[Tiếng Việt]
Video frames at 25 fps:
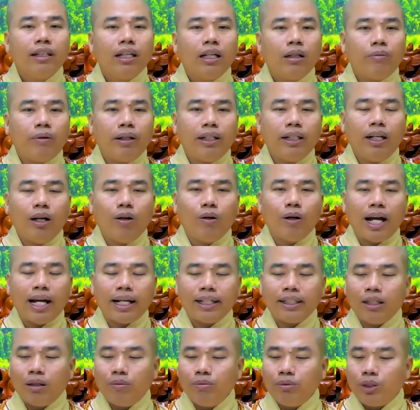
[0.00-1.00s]
không phải đồ
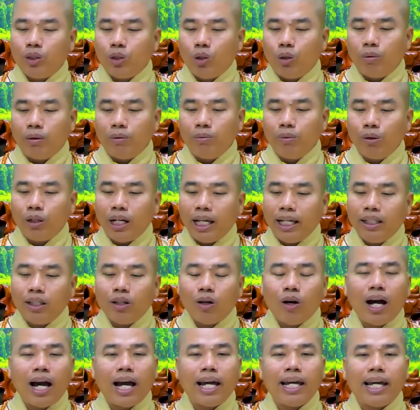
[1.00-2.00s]
ăn trong chùa mình muốn lấy
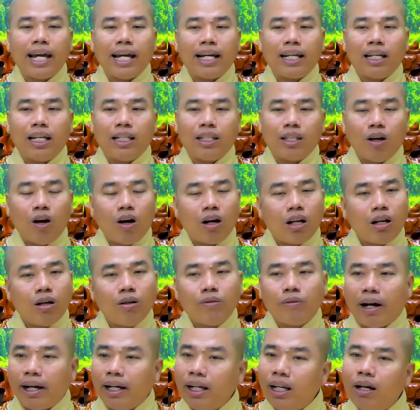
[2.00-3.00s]
cho ai ăn là cho đâu
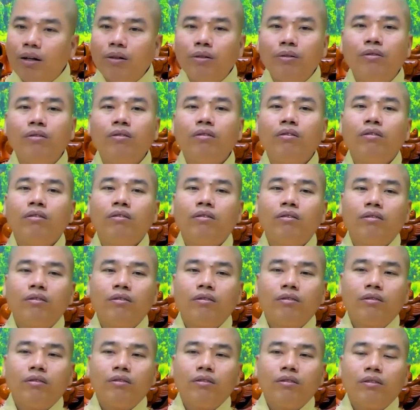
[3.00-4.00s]
không phải đâu
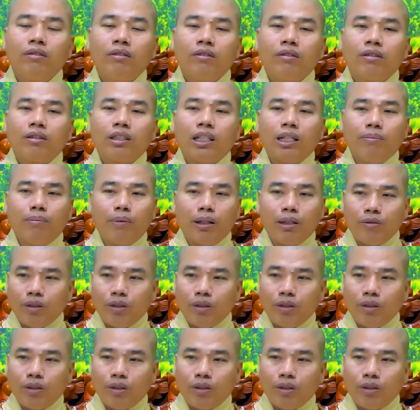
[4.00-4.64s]
nên